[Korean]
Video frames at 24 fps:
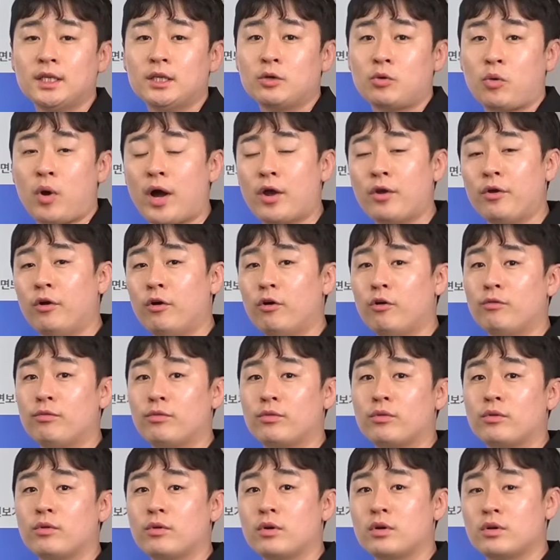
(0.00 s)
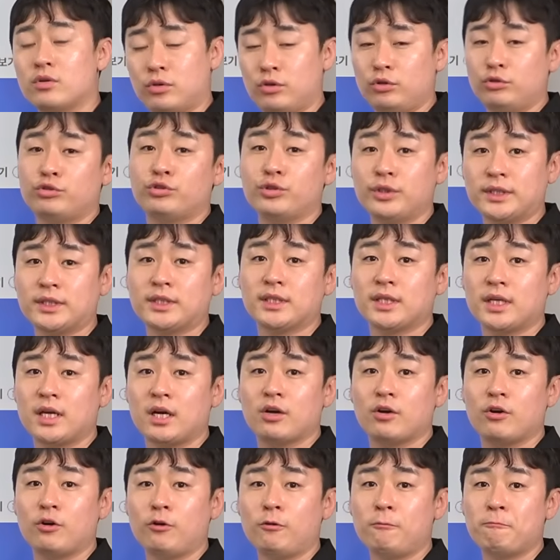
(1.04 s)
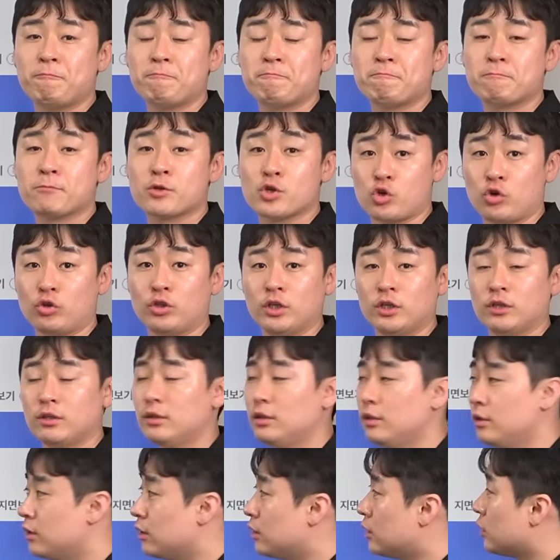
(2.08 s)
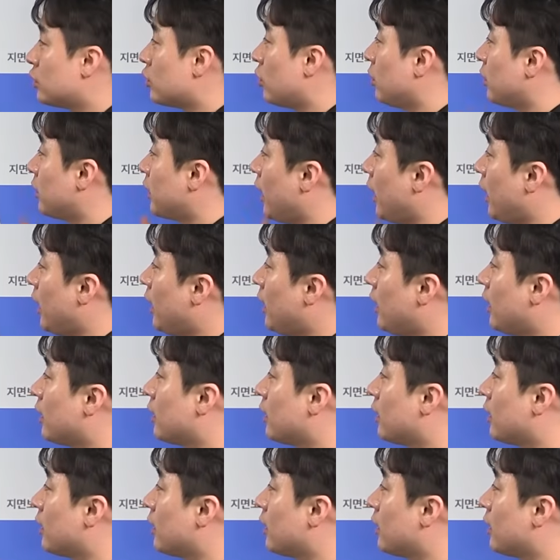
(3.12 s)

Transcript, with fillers: 과연 그럴 수 있을까요? 저는 절대